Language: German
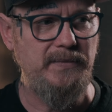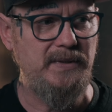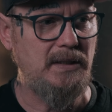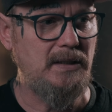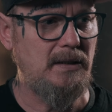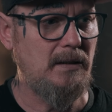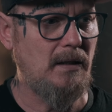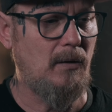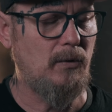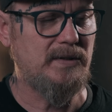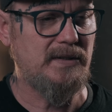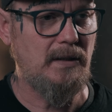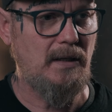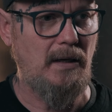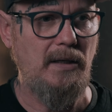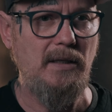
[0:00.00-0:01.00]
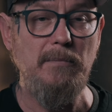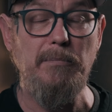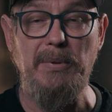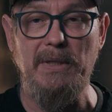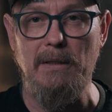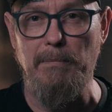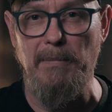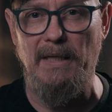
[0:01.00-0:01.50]
die aus reinen
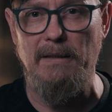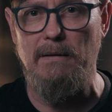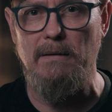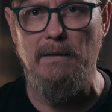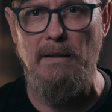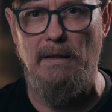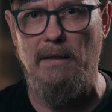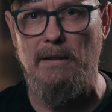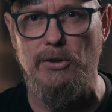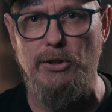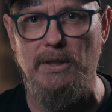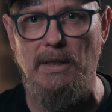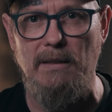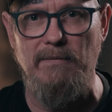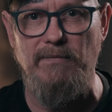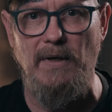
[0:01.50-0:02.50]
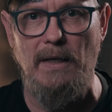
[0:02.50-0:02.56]
Pigmenten hergestellt